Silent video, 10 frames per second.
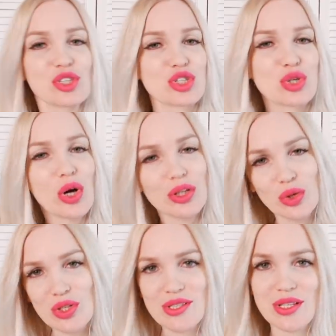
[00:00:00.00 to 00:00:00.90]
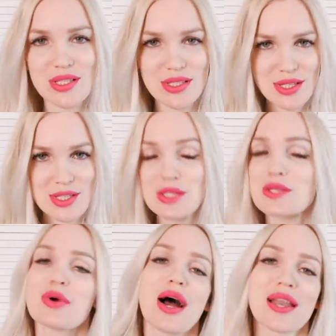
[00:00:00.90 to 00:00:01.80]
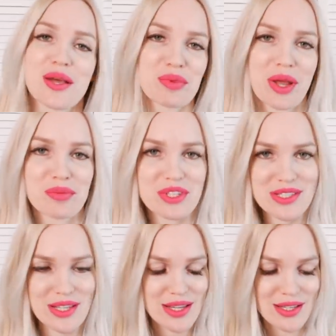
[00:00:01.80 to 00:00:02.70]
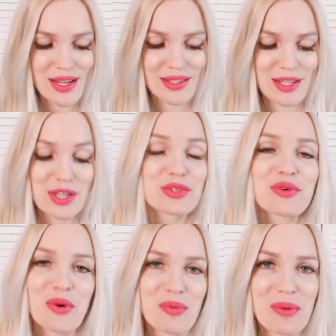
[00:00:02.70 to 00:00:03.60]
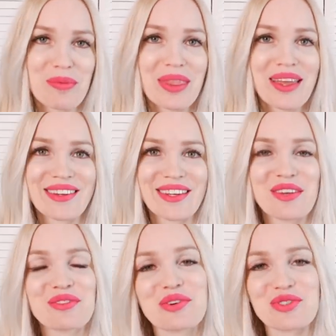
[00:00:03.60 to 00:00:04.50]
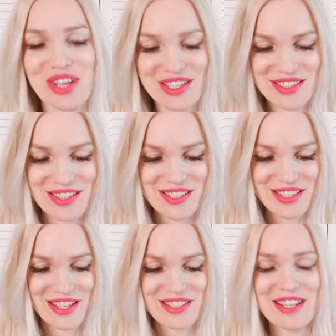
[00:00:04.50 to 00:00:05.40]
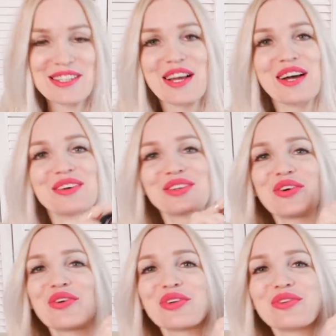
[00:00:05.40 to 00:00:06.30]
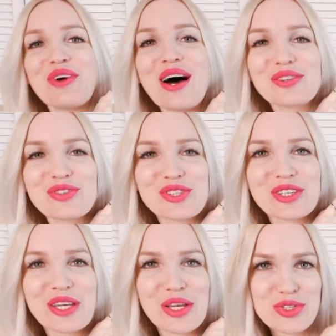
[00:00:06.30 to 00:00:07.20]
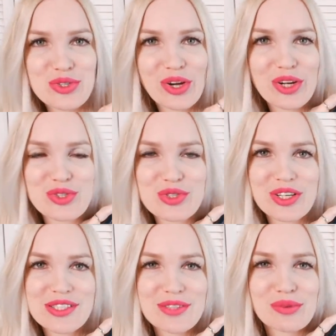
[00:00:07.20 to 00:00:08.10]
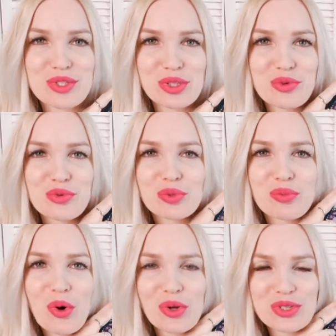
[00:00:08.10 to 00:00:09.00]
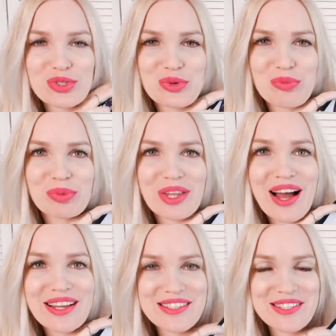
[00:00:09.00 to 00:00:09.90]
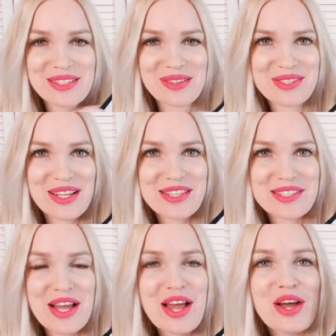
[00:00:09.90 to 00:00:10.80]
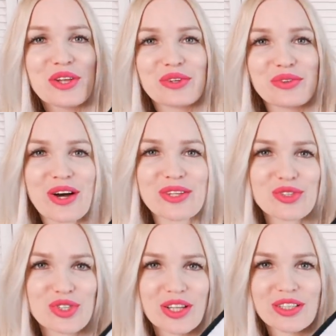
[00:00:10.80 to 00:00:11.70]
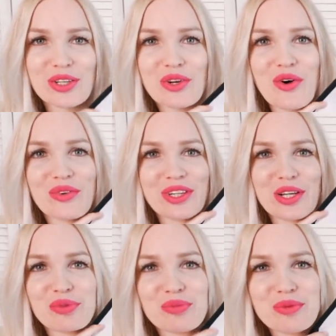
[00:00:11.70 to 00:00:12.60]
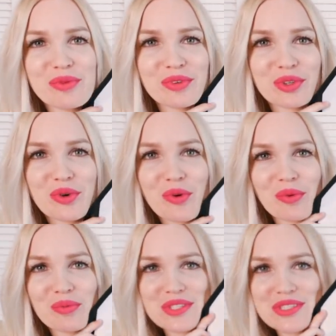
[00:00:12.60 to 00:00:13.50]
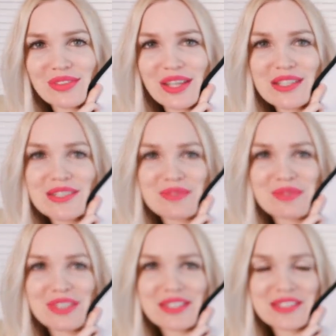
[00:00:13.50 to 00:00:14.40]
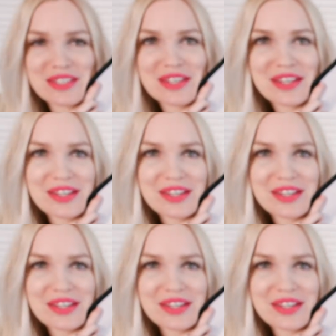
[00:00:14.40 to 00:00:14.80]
Еще одно интересное сексуальное приобретение для дома. Я давно уже хотела заказать вот такой вот фартушек, и еще я хочу заказать вообще такую футболочку, платьице, там, знаете. Но ну вот фартушек это клево для любимого дома, представляете, смотрите.